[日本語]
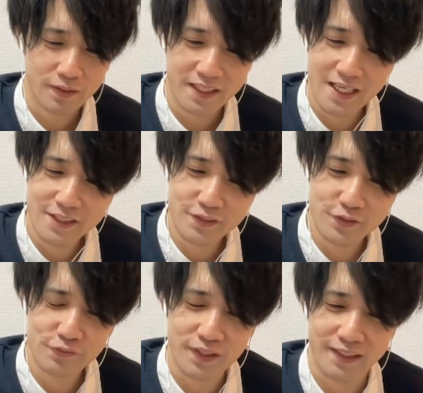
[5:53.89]

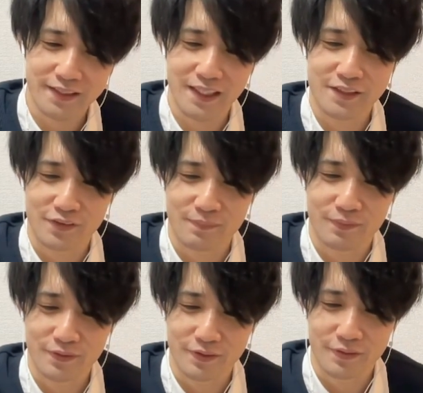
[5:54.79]
10-2はやってないですよね、
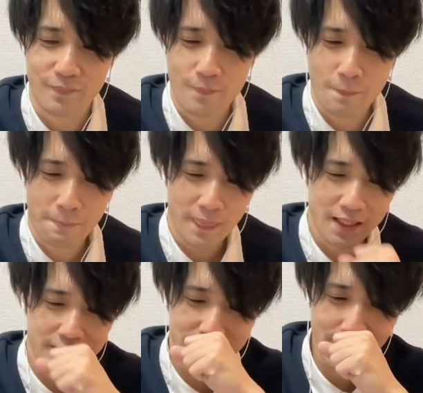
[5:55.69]
僕。
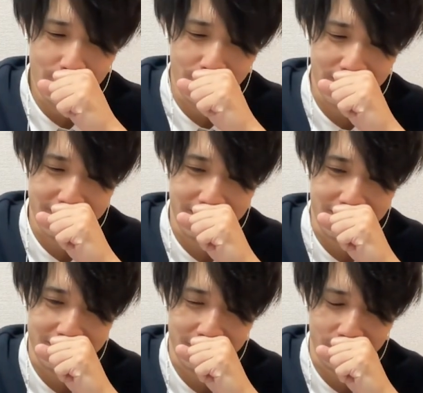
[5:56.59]
10はやったん
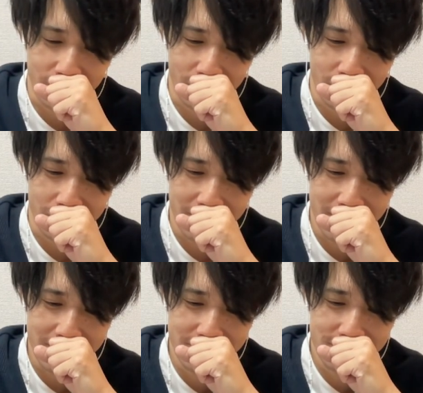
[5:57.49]
ですけど、
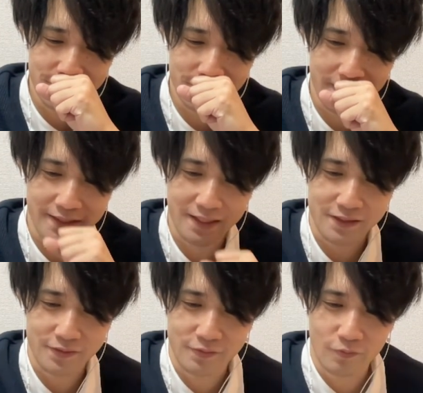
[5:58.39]
10-2はやってないで
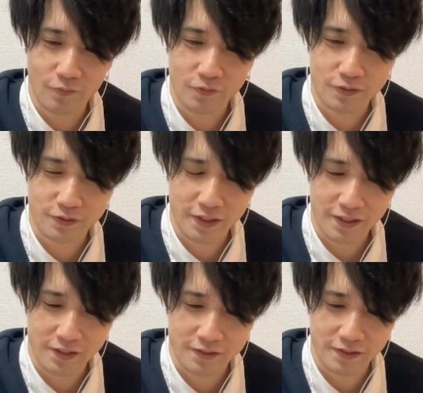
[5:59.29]
すよね。おー、すげえ
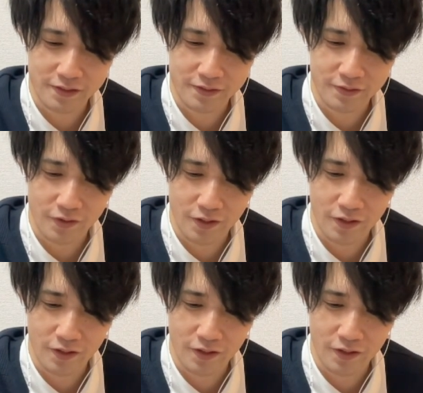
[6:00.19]
な、ステータス。はいはいはい。